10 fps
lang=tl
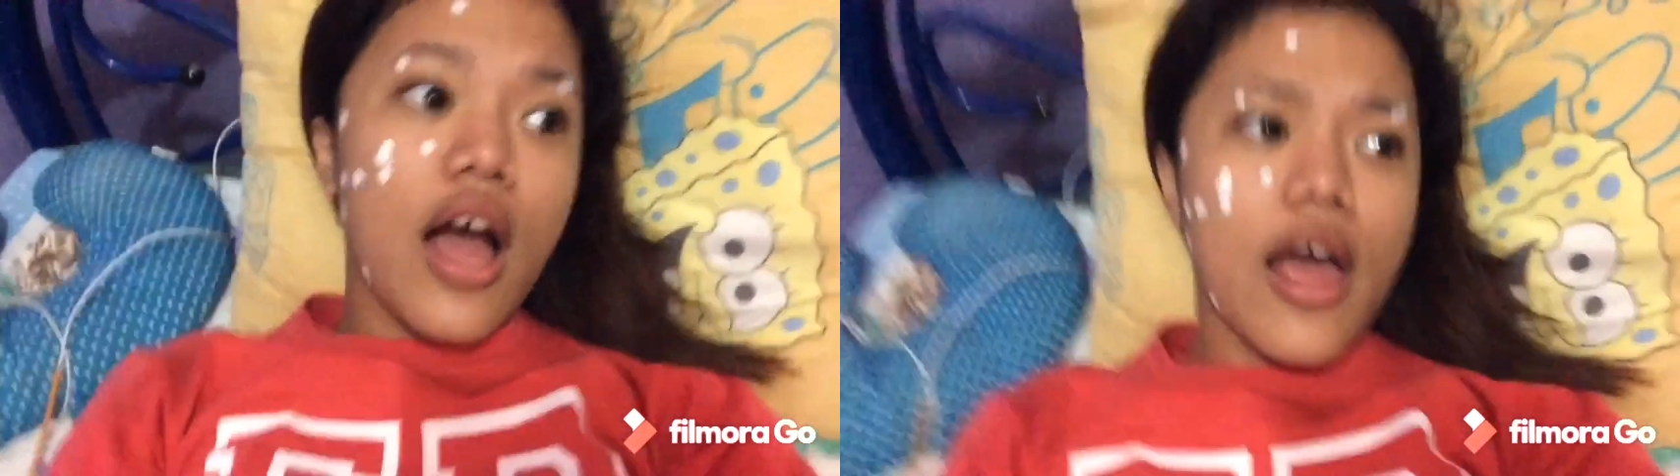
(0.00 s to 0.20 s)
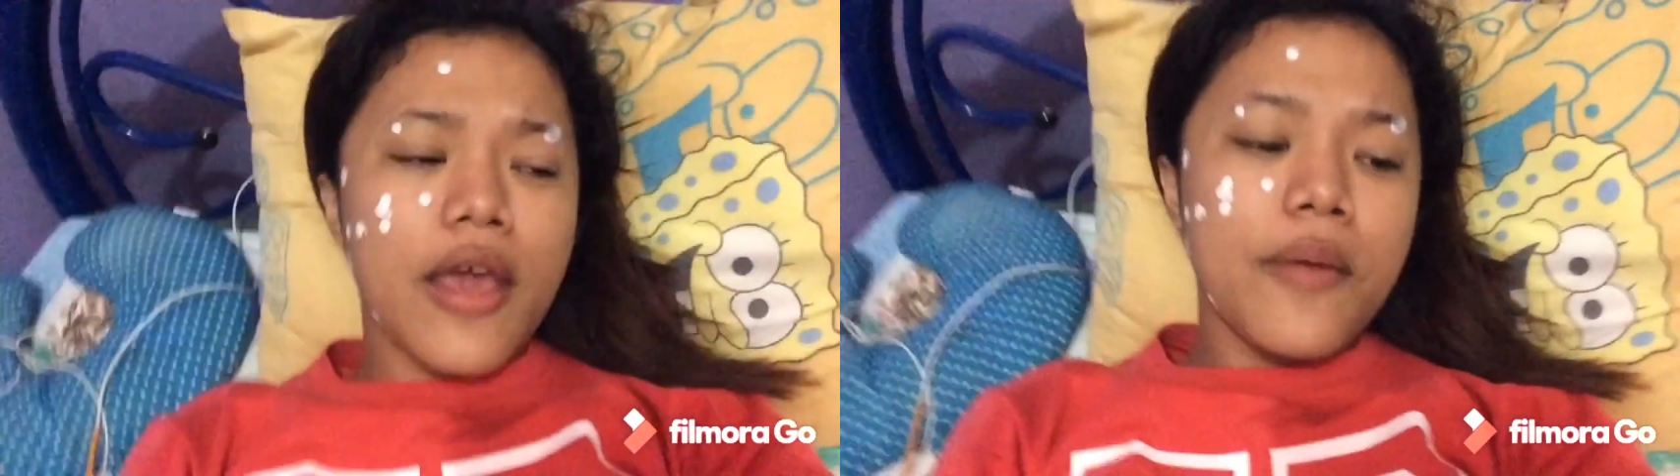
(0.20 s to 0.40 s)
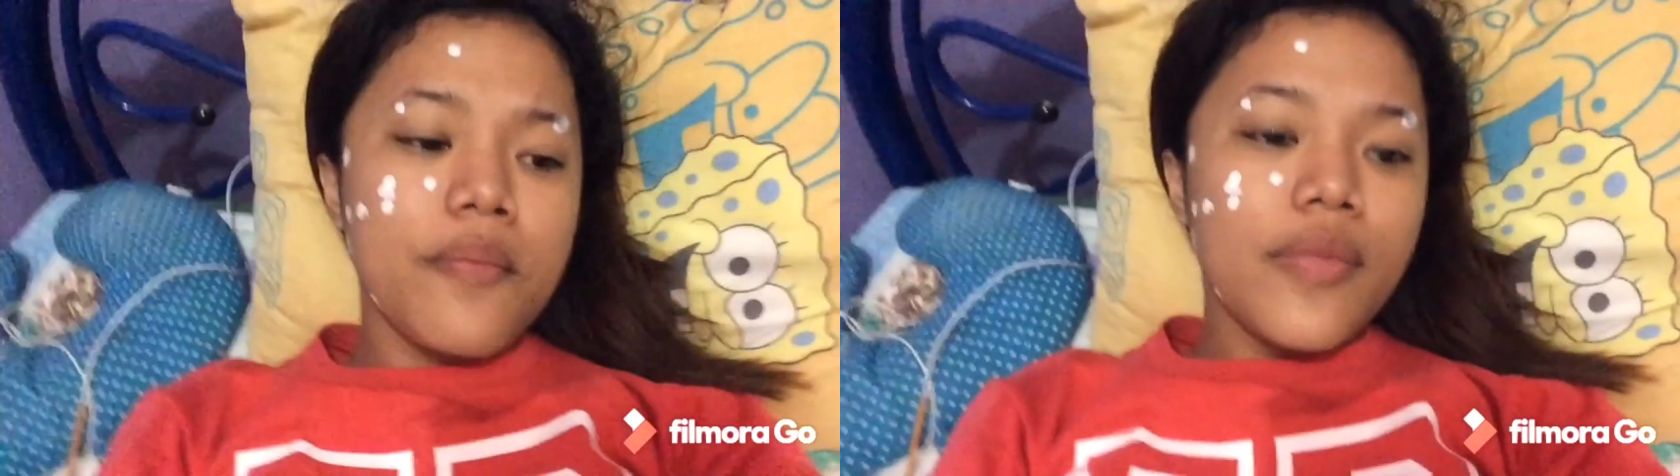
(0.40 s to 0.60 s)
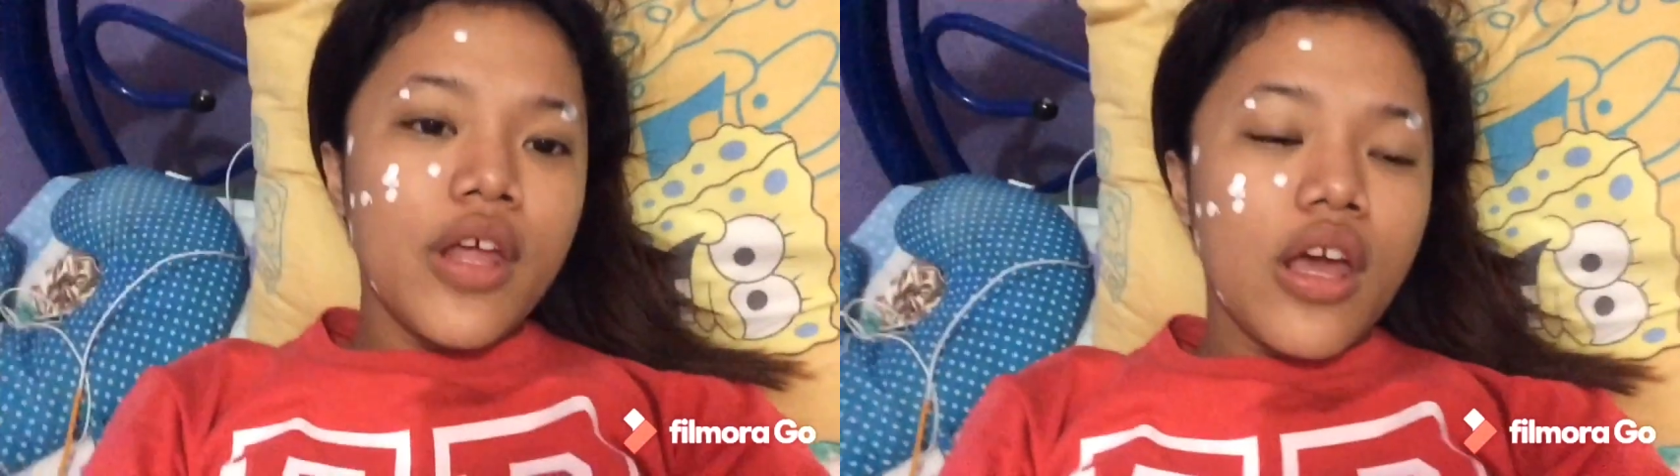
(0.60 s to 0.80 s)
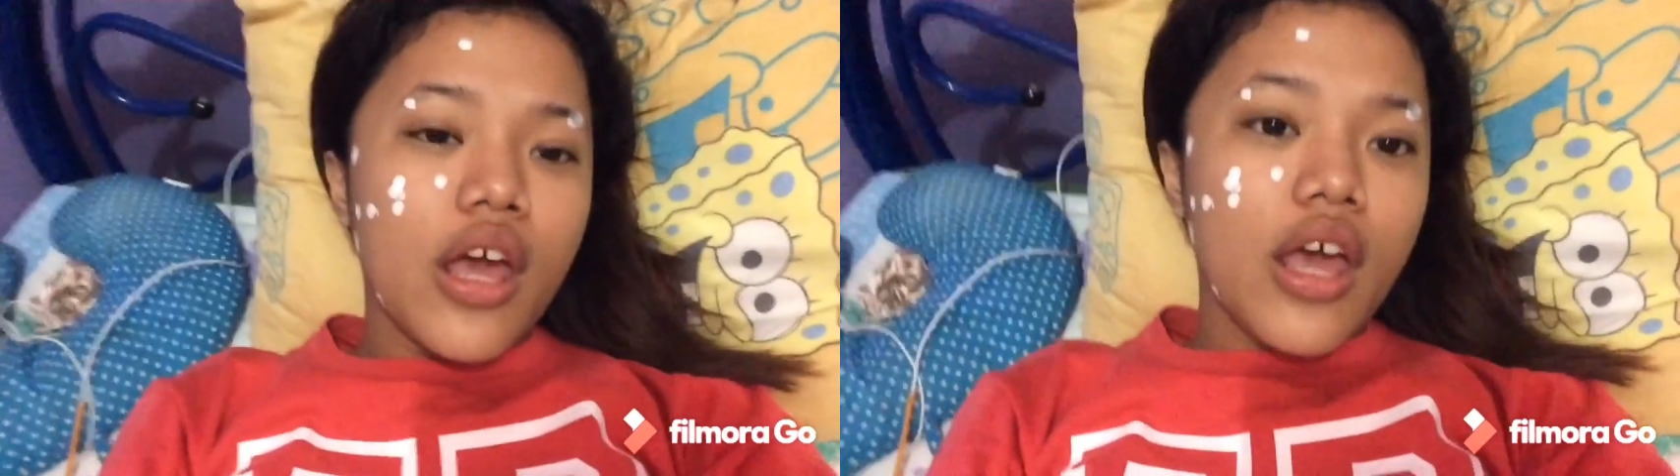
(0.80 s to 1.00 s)
Kai.
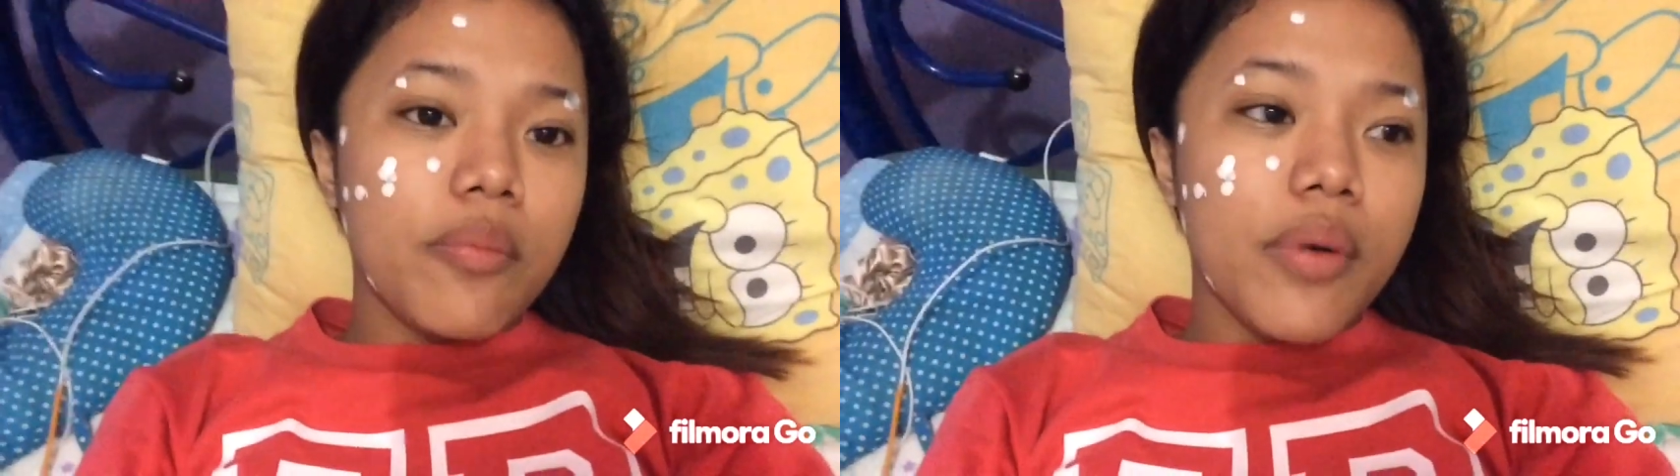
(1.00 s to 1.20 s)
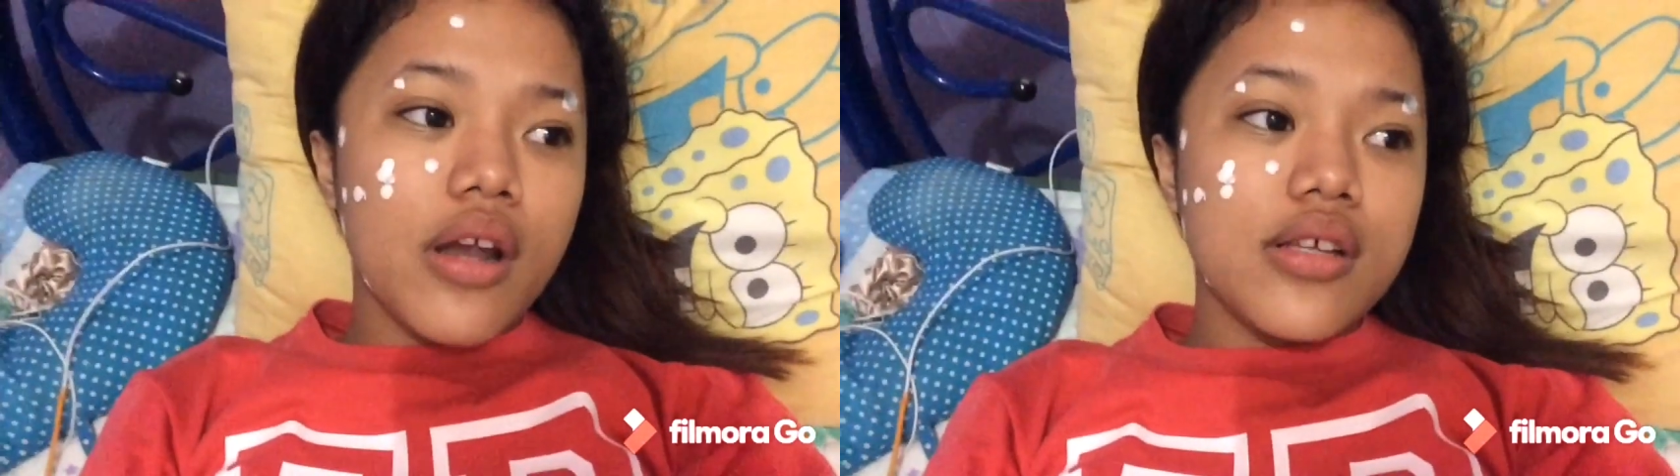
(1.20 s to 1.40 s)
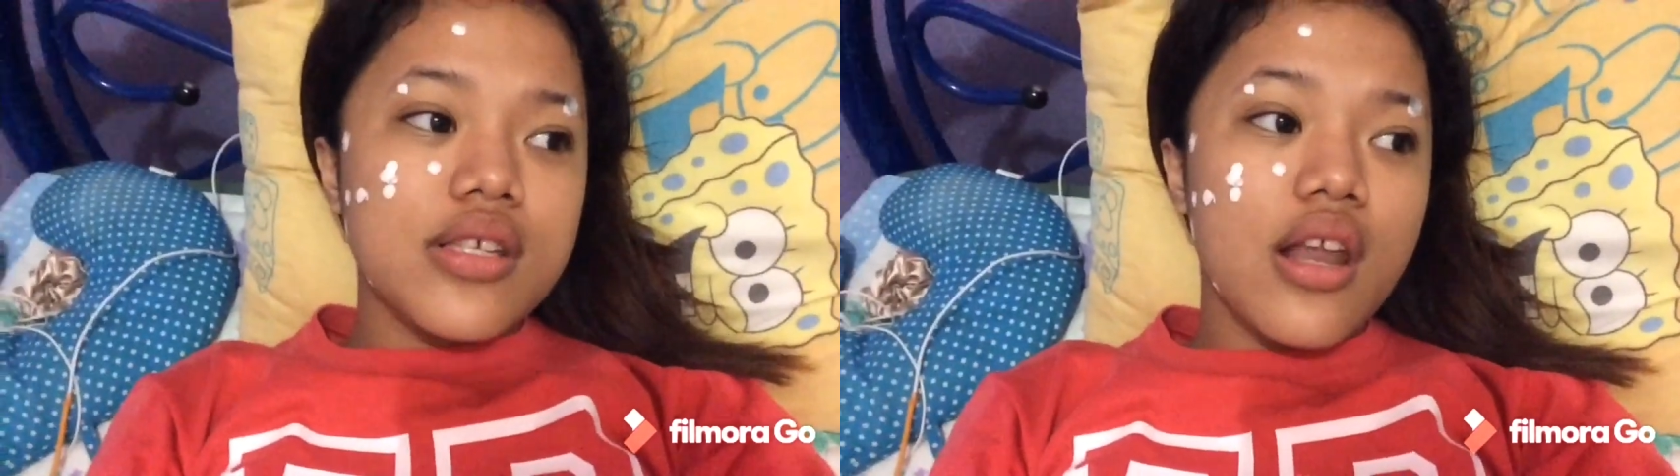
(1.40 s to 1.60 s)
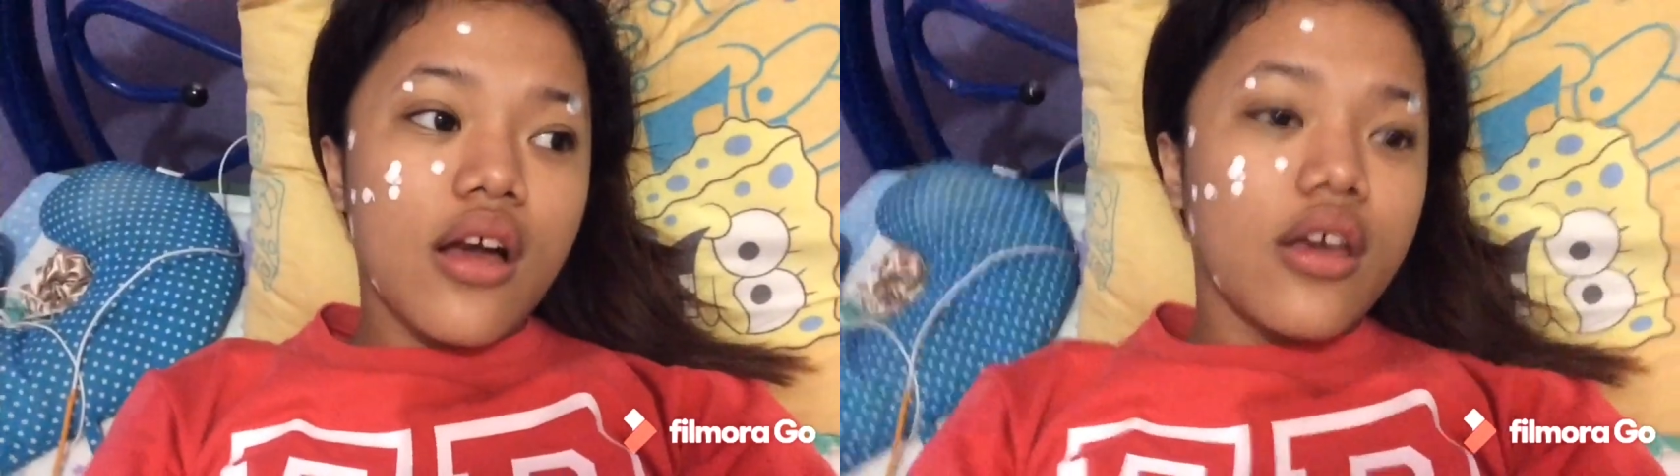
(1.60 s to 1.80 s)
And parang sila